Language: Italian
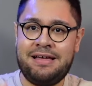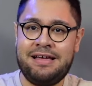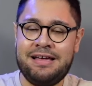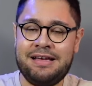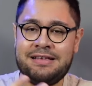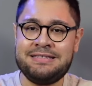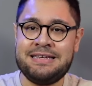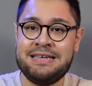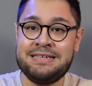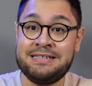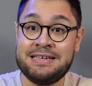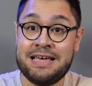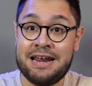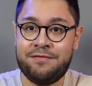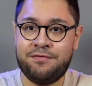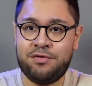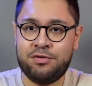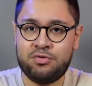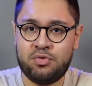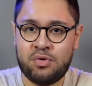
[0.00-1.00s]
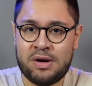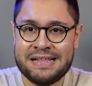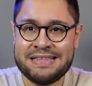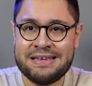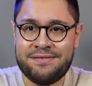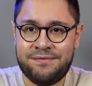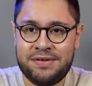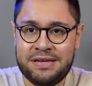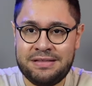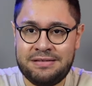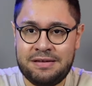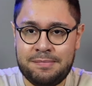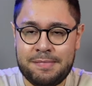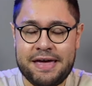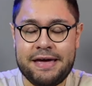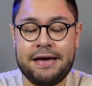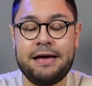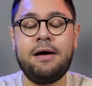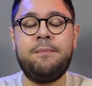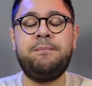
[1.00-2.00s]
eh, se si era fortunati a 20
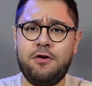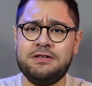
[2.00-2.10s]
mega.